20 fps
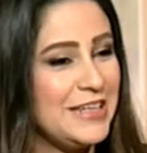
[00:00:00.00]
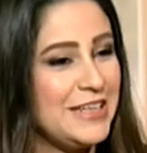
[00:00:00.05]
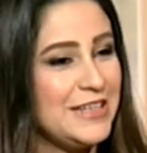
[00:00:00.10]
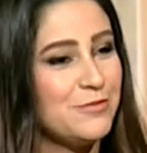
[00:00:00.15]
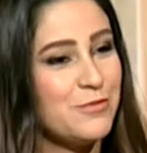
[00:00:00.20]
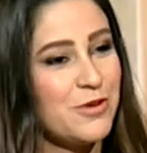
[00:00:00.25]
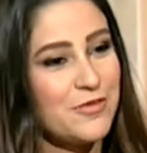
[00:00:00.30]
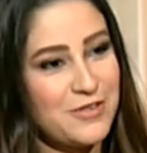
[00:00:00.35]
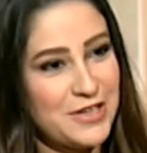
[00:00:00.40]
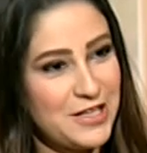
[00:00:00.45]

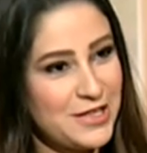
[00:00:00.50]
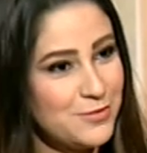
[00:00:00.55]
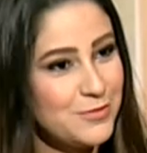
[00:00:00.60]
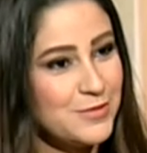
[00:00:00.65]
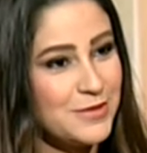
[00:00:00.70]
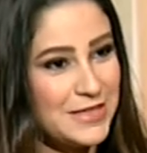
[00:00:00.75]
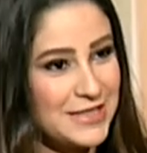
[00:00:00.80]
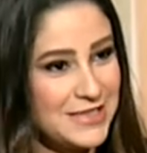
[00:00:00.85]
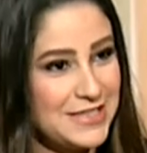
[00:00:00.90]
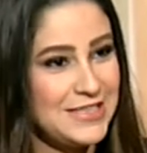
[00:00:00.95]
لمفاهيم
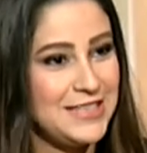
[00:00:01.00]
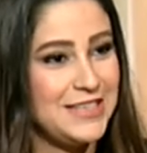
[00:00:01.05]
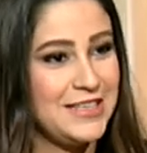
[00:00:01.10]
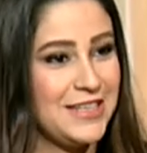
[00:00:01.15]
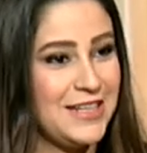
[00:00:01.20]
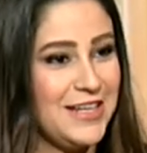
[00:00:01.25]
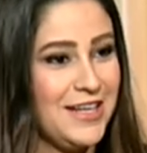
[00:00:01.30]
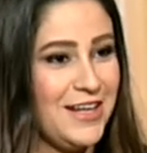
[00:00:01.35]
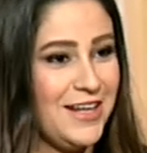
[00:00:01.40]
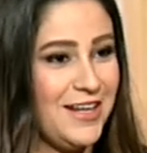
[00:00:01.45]
نعم.
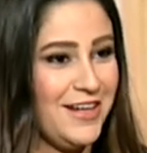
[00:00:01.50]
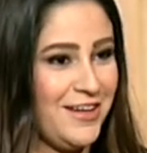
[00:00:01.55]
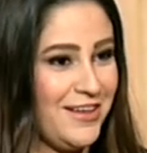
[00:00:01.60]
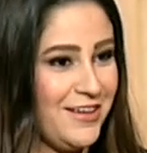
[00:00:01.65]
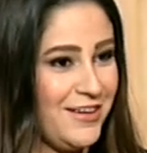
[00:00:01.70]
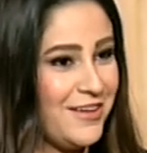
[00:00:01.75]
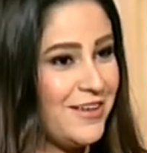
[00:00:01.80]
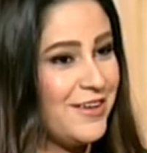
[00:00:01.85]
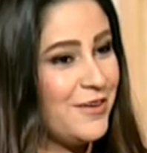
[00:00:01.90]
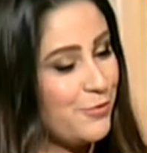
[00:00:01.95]
الدين آه.
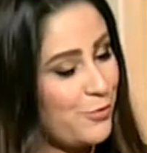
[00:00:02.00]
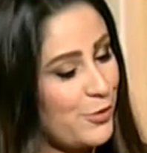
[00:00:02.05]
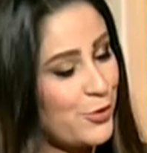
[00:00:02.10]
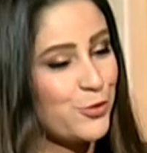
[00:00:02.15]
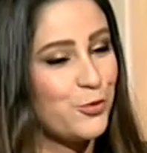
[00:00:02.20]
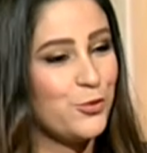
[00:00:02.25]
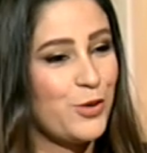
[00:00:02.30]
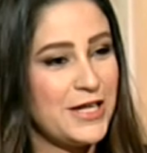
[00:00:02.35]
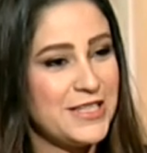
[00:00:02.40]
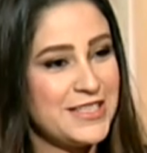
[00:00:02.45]
آه،
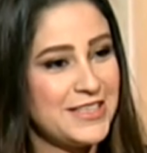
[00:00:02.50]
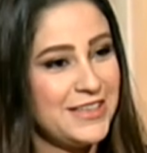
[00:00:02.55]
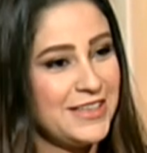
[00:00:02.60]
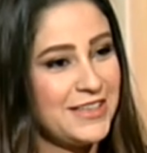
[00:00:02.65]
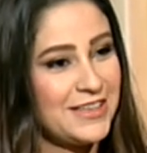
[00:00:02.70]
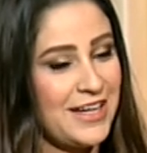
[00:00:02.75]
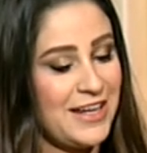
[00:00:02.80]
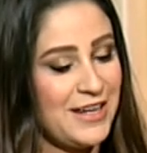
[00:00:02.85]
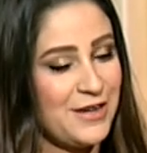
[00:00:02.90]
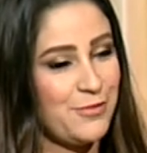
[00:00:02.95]
برضو عايزين
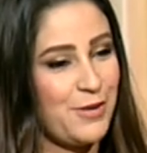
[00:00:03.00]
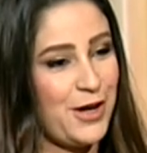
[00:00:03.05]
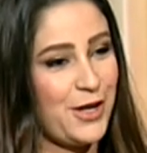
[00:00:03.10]
آه، نتكلم هو